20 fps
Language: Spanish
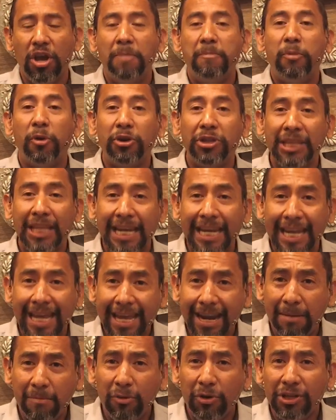por
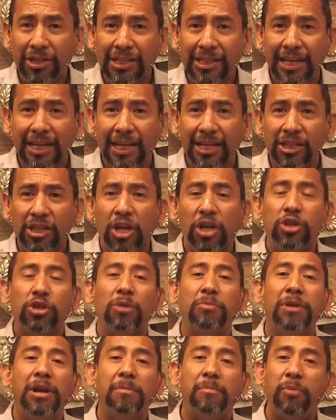tener a Moisés
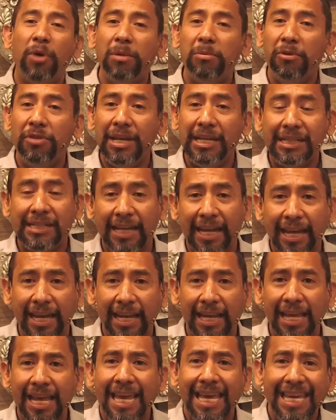sobre el pueblo de
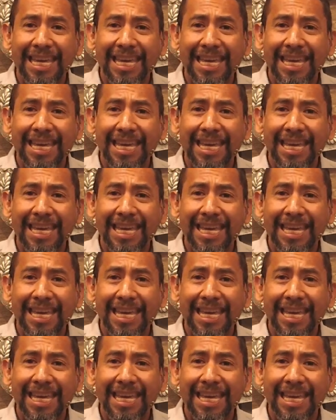Israel